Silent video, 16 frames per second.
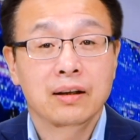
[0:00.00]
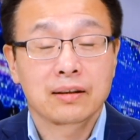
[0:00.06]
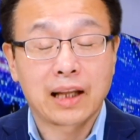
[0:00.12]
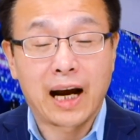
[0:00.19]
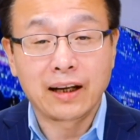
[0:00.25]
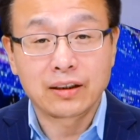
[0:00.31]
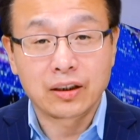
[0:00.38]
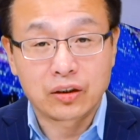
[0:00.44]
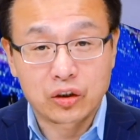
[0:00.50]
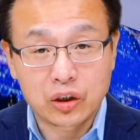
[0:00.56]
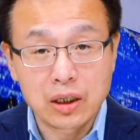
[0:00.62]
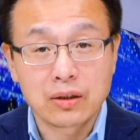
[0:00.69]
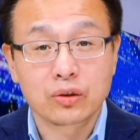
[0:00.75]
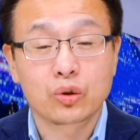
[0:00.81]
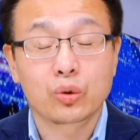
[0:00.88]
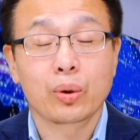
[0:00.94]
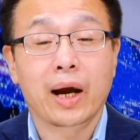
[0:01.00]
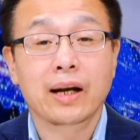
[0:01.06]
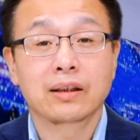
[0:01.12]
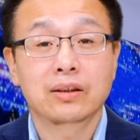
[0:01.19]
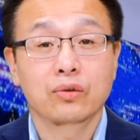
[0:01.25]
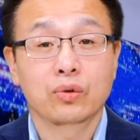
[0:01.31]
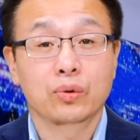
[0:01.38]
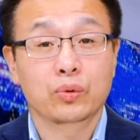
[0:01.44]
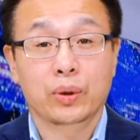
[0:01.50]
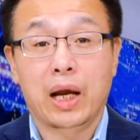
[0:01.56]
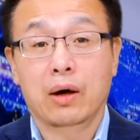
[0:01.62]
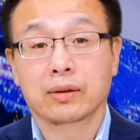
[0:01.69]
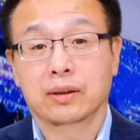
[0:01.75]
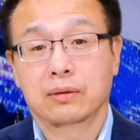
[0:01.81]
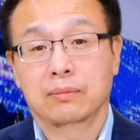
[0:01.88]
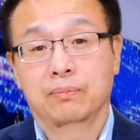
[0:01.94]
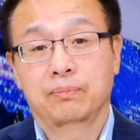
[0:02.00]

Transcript: 他的政权是最重要的，